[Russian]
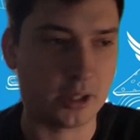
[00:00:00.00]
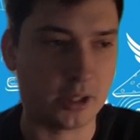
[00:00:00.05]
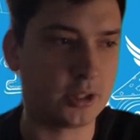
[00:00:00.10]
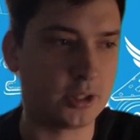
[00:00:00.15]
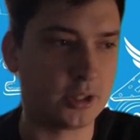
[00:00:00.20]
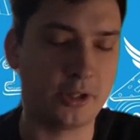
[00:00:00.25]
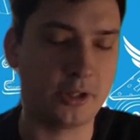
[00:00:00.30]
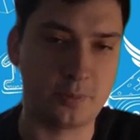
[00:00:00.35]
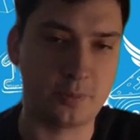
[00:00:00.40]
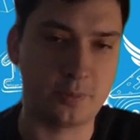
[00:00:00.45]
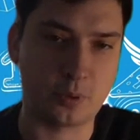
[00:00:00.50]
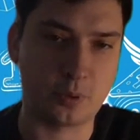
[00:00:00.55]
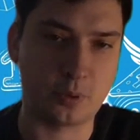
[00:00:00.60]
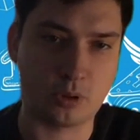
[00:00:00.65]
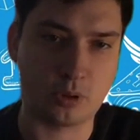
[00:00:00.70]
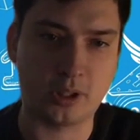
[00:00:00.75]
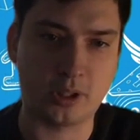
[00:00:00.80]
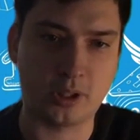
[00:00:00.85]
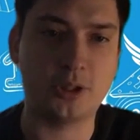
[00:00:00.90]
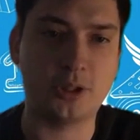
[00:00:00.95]
Если говорить
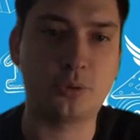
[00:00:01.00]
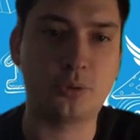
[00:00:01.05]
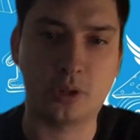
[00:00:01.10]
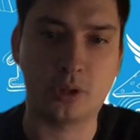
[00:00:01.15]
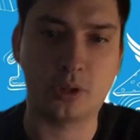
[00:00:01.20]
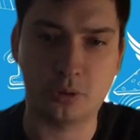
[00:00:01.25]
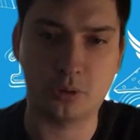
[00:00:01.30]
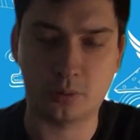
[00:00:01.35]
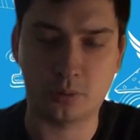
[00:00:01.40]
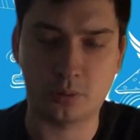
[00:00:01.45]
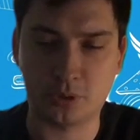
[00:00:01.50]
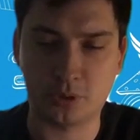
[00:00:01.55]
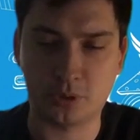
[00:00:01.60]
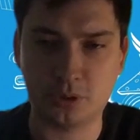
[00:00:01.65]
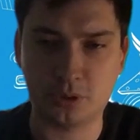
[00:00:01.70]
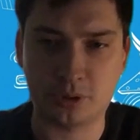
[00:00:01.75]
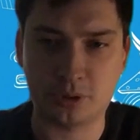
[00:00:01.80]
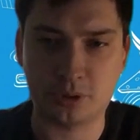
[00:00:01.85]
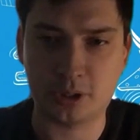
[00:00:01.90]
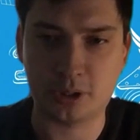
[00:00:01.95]
про аналитику, о которой мы
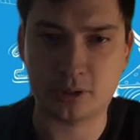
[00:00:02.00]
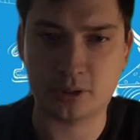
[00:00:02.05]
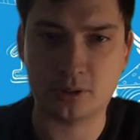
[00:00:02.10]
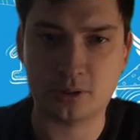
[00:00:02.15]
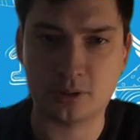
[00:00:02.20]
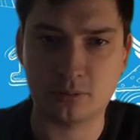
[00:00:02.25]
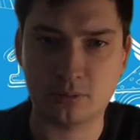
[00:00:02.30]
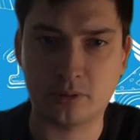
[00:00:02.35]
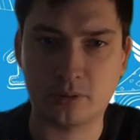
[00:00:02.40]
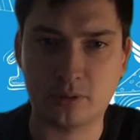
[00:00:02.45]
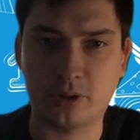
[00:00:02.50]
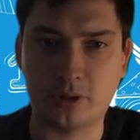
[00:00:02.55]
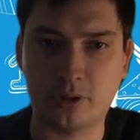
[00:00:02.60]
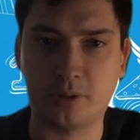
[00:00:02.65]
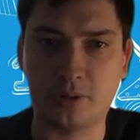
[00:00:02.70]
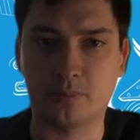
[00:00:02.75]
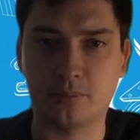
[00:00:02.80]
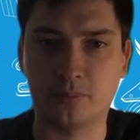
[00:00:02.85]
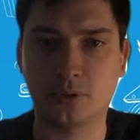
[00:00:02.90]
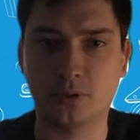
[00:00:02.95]
сегодня как раз
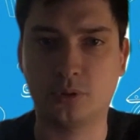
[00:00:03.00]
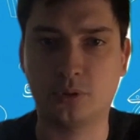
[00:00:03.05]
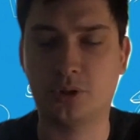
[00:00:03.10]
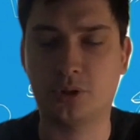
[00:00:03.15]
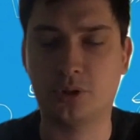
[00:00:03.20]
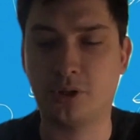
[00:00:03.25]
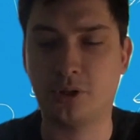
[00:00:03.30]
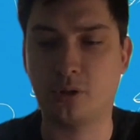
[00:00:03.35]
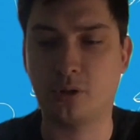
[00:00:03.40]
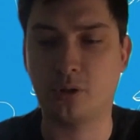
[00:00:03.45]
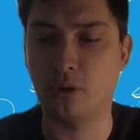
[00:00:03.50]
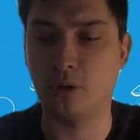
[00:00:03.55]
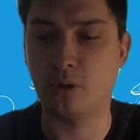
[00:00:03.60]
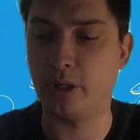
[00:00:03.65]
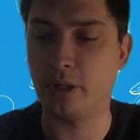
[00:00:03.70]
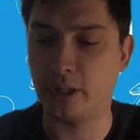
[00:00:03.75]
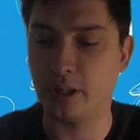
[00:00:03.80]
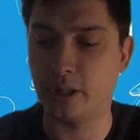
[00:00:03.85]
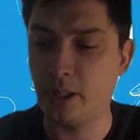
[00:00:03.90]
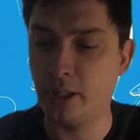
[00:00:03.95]
говорим, с точки зрения
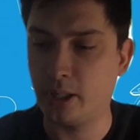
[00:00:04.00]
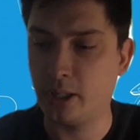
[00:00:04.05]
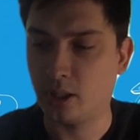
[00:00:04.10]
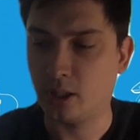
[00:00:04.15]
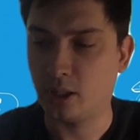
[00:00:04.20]
роли,